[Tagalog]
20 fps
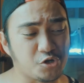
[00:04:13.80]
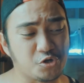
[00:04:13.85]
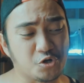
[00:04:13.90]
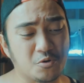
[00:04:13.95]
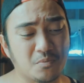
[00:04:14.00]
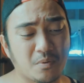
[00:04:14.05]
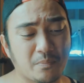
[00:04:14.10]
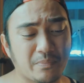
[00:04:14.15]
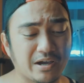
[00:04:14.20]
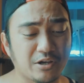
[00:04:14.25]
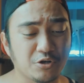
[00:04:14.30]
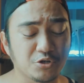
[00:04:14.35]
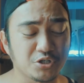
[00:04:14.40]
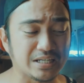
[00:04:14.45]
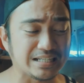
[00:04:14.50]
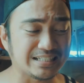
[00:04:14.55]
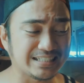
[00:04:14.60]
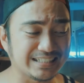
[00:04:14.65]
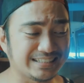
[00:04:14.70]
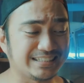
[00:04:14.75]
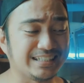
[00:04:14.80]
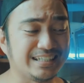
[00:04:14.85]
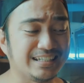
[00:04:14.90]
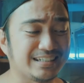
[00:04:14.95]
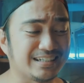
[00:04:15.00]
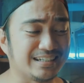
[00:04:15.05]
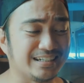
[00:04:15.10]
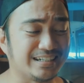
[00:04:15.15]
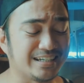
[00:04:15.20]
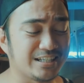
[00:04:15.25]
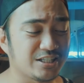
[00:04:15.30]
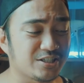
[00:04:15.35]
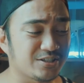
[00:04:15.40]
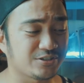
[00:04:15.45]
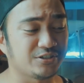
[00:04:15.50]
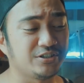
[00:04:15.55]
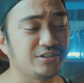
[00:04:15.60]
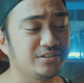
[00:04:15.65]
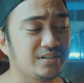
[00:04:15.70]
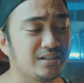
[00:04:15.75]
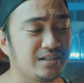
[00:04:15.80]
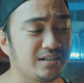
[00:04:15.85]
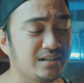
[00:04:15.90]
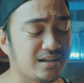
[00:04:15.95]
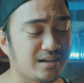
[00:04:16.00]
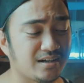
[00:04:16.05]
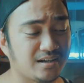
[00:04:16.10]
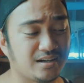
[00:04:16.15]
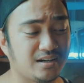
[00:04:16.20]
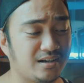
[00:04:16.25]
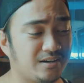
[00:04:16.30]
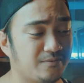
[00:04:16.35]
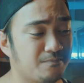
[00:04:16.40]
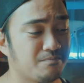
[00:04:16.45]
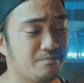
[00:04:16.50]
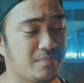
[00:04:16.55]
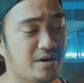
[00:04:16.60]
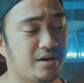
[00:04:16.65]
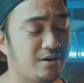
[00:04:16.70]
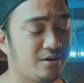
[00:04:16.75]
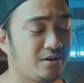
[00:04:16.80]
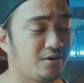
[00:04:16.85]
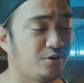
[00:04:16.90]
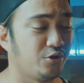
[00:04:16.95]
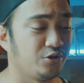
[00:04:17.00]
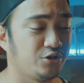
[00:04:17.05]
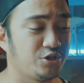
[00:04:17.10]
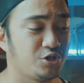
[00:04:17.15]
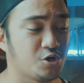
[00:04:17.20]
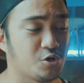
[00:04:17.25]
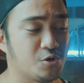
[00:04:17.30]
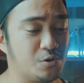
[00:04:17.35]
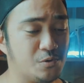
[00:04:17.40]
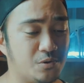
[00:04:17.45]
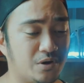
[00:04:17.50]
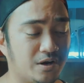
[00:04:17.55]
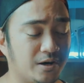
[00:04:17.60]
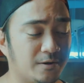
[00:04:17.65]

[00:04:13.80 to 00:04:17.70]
inyo kung paano siya isi-sync ang external uh, audio